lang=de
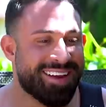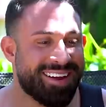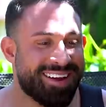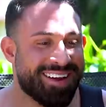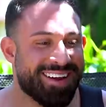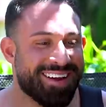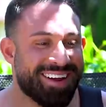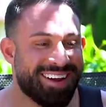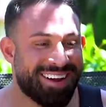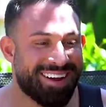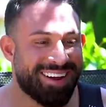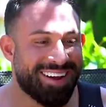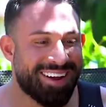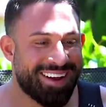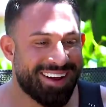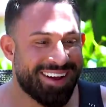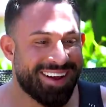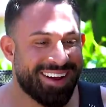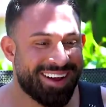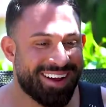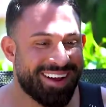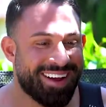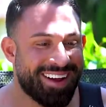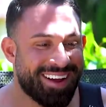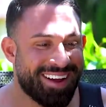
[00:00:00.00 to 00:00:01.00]
Wo wollen Sie denn
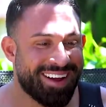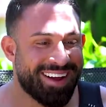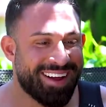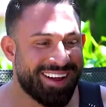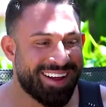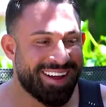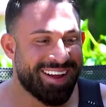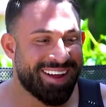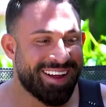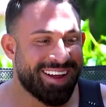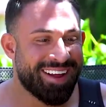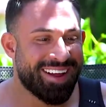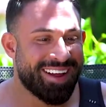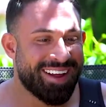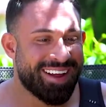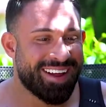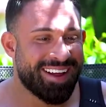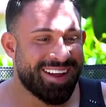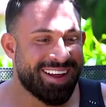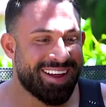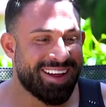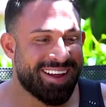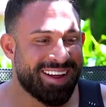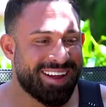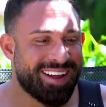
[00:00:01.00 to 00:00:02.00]
hin?
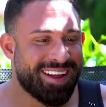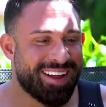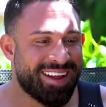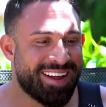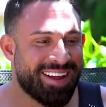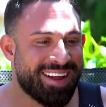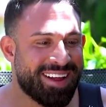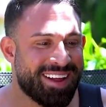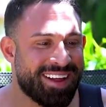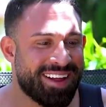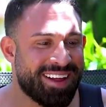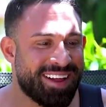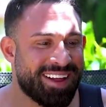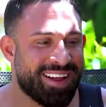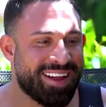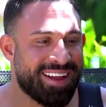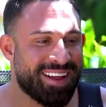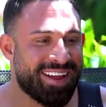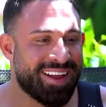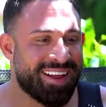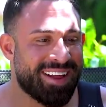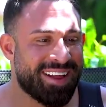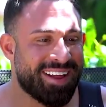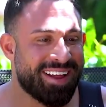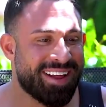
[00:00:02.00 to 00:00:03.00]
Guckt ihn euch
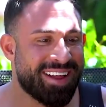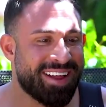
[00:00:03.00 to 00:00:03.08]
an.